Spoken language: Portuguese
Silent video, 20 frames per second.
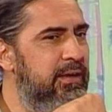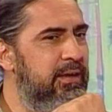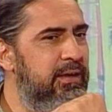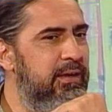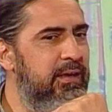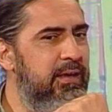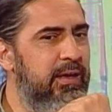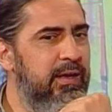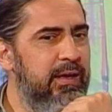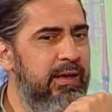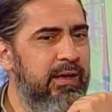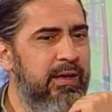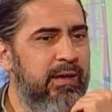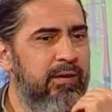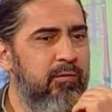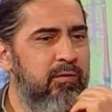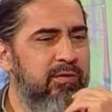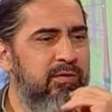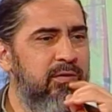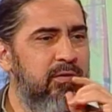que
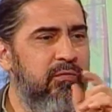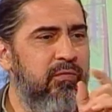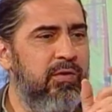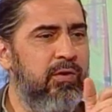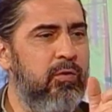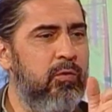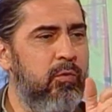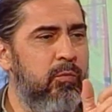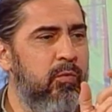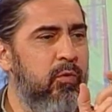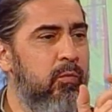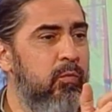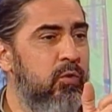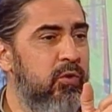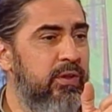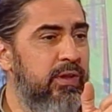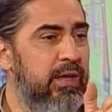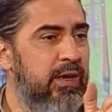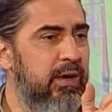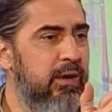é esse fenômeno
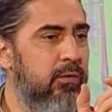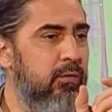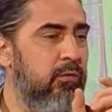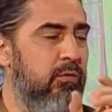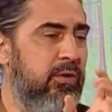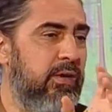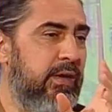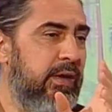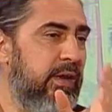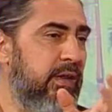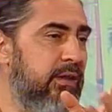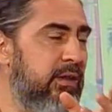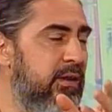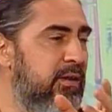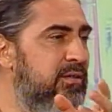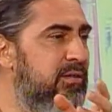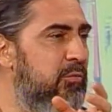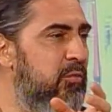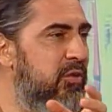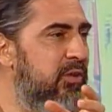moderno, que
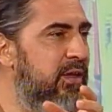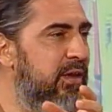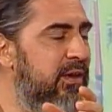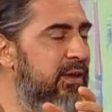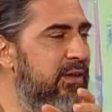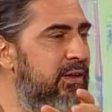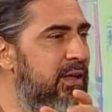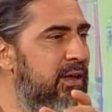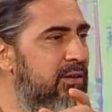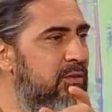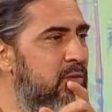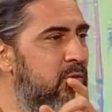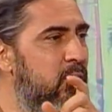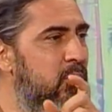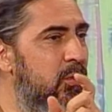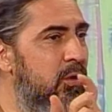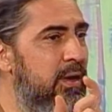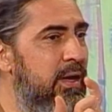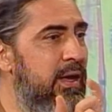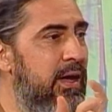caracteriza a modernidade
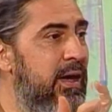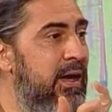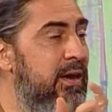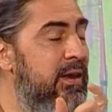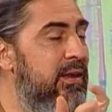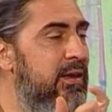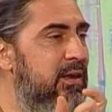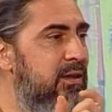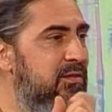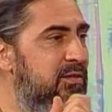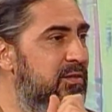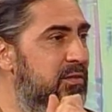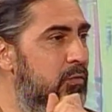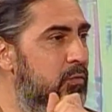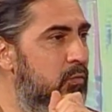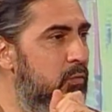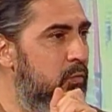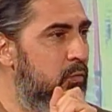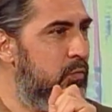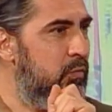como
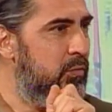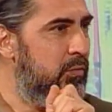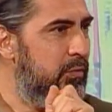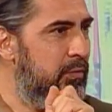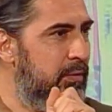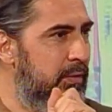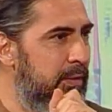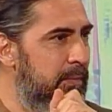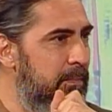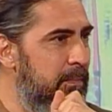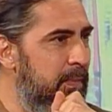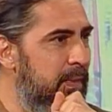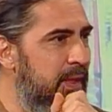alienação do mundo. Né?